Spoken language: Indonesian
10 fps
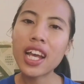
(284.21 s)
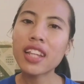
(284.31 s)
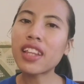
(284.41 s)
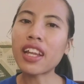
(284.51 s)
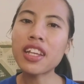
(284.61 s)

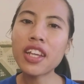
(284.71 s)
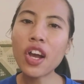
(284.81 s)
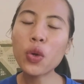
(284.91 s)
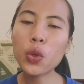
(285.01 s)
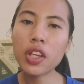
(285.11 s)
Tadinya
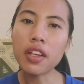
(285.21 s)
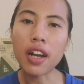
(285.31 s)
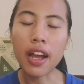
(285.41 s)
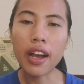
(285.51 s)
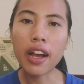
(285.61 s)
aku
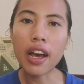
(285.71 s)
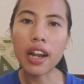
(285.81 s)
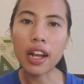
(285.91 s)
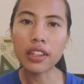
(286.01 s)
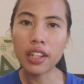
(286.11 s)
kira
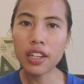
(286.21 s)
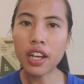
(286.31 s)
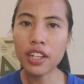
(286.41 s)
karakter yang